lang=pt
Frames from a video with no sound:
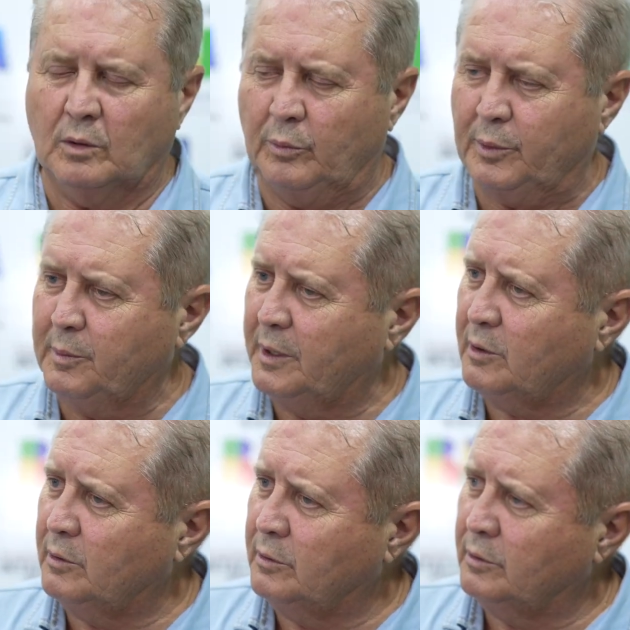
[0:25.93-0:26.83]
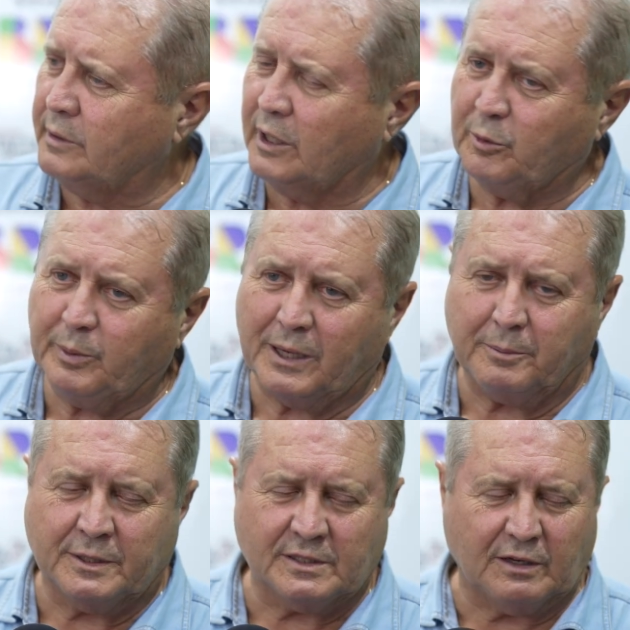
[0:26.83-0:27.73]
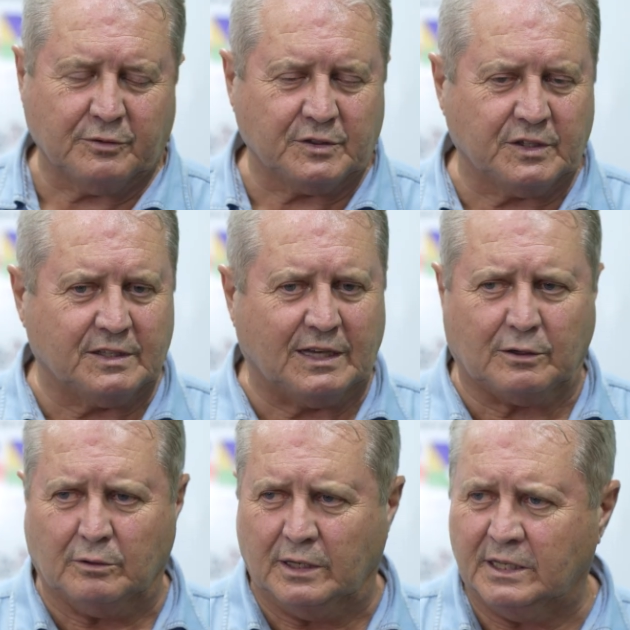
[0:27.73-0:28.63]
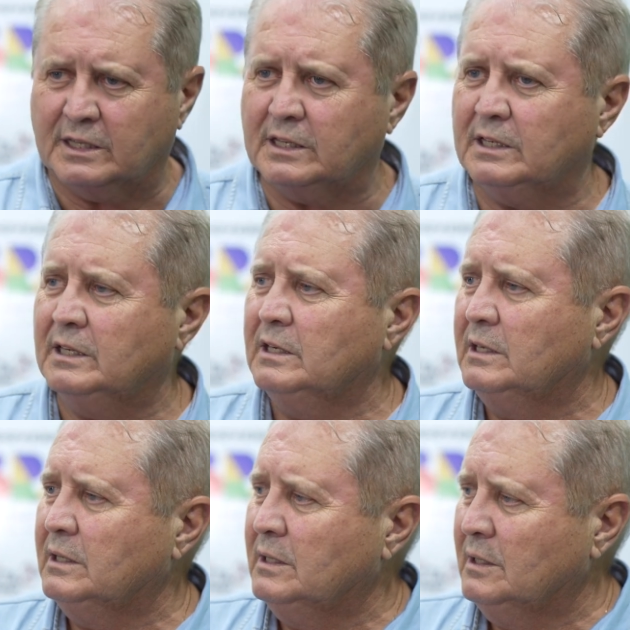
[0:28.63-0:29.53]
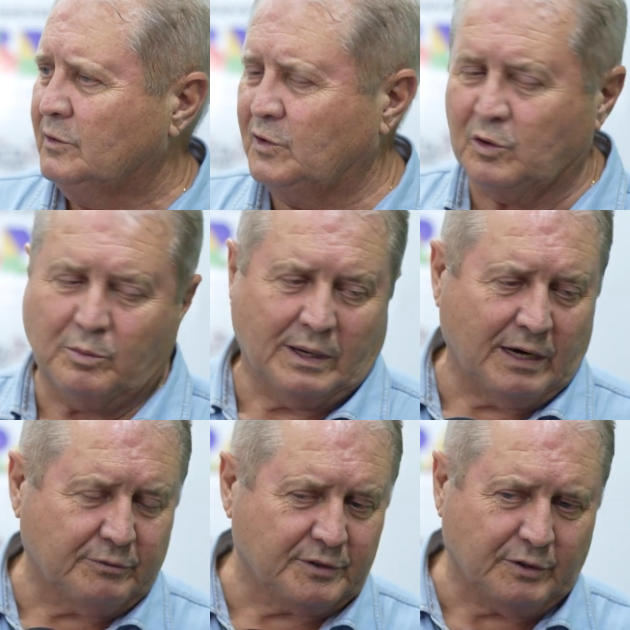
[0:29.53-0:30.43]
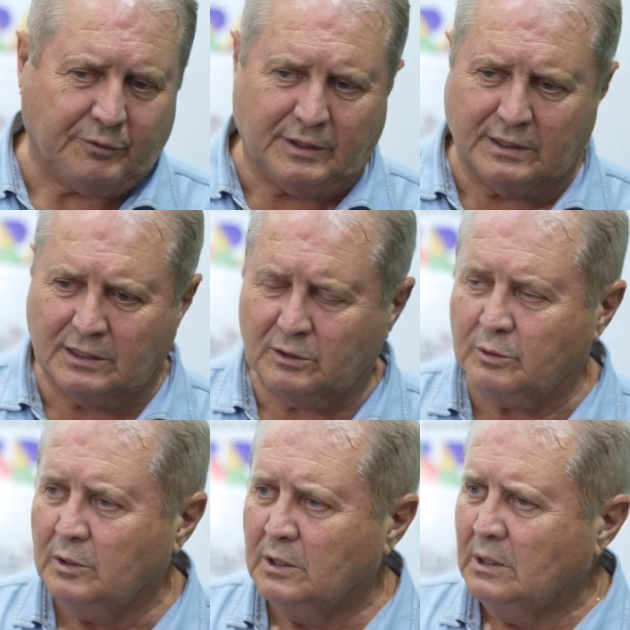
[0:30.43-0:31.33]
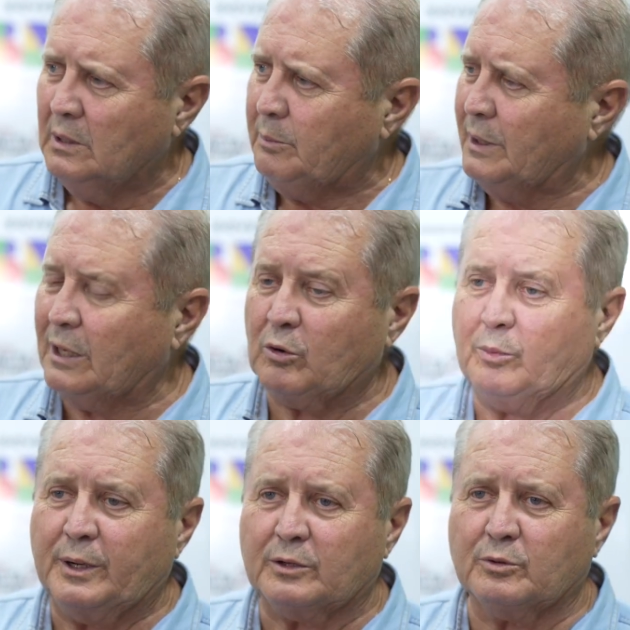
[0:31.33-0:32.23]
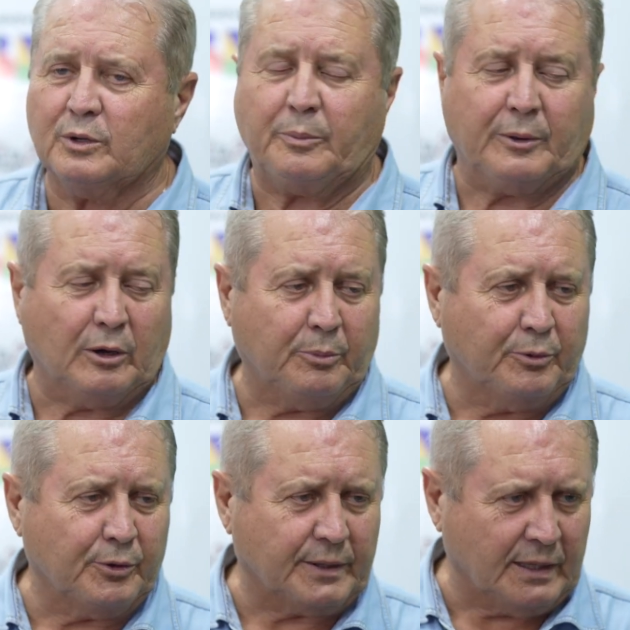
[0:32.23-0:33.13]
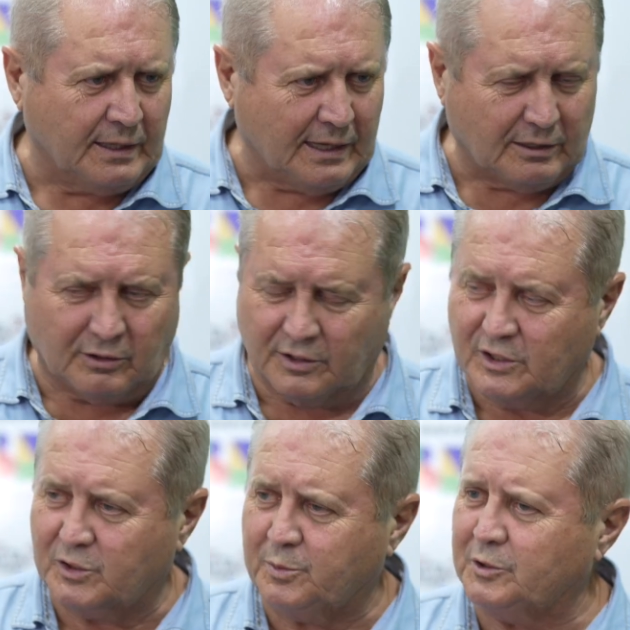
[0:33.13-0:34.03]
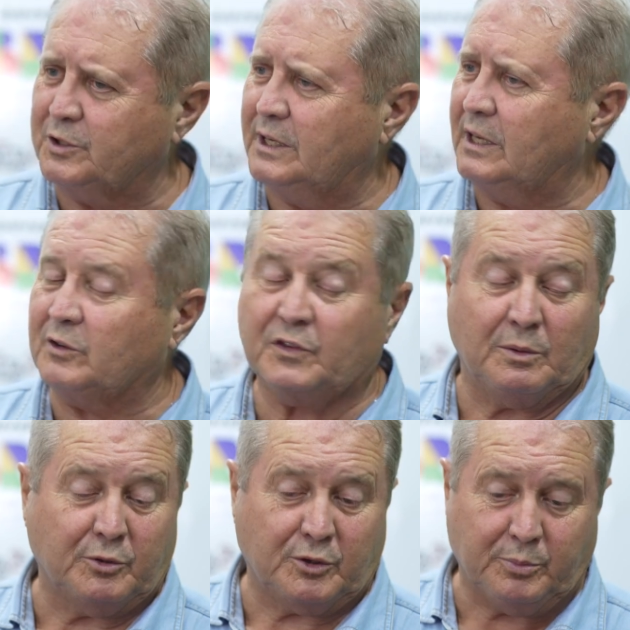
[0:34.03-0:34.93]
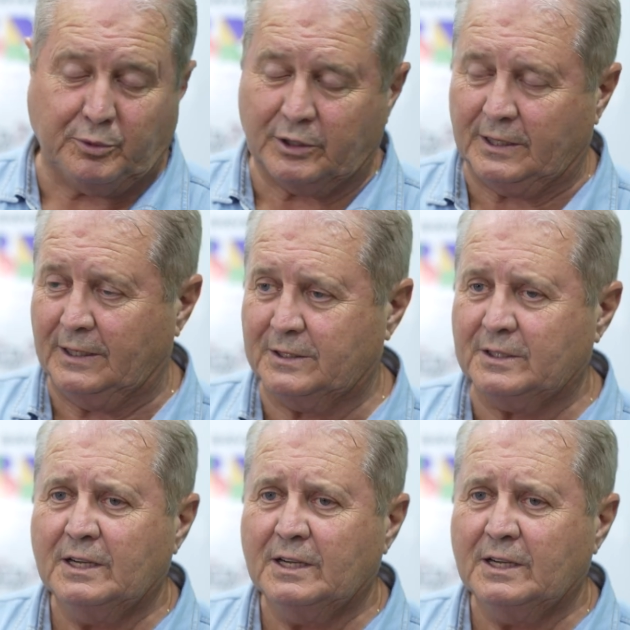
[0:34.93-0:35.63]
Bom, primeiro eu quero parabenizar vocês da AgroLink Gilmar, você, Fernando, pela cobertura, pelo apoio que tem dado à nossa Expo Direto. Isso é muito importante.